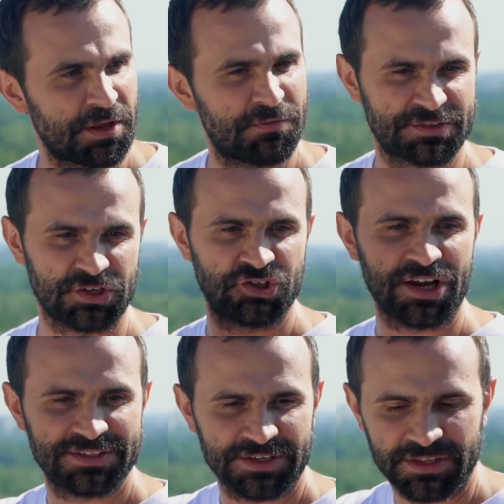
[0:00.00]
и
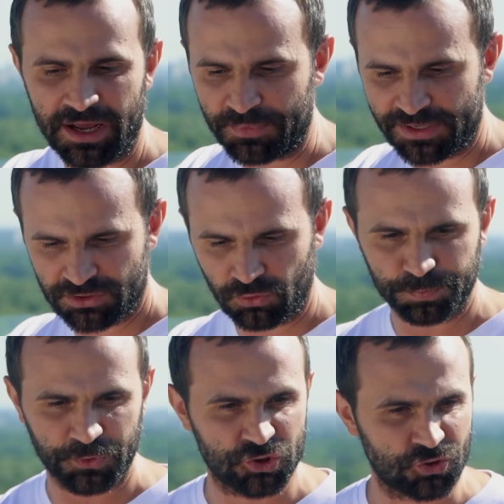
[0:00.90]
возвращаться к нам. Если
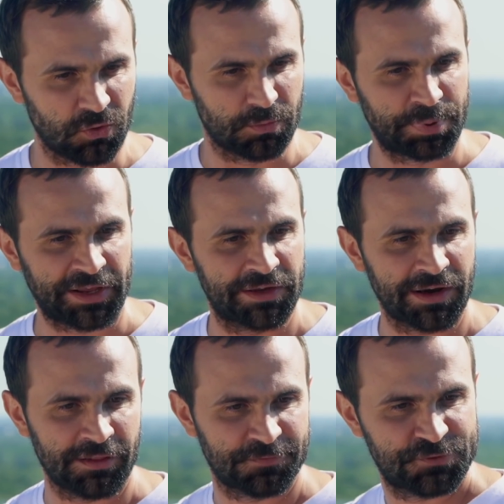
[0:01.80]
он пришел,
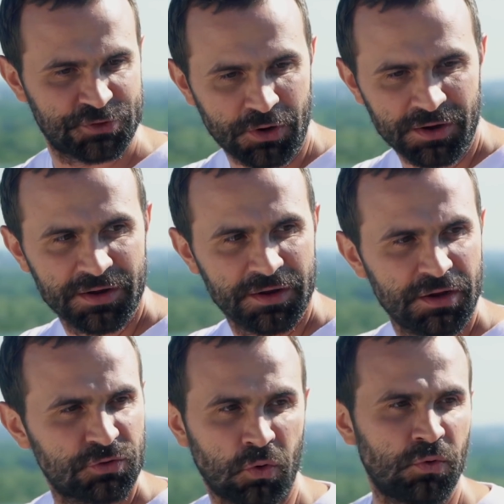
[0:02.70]
проиграл все,
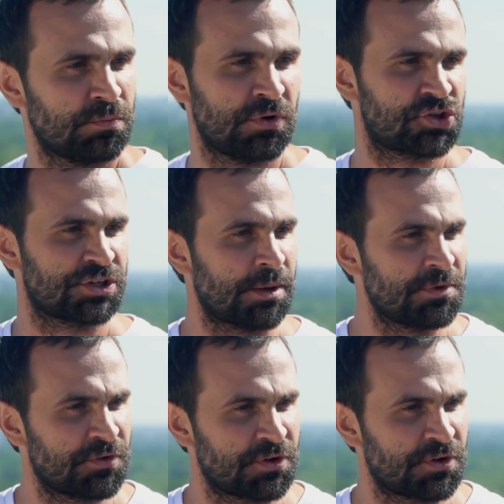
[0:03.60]
то он больше к нам не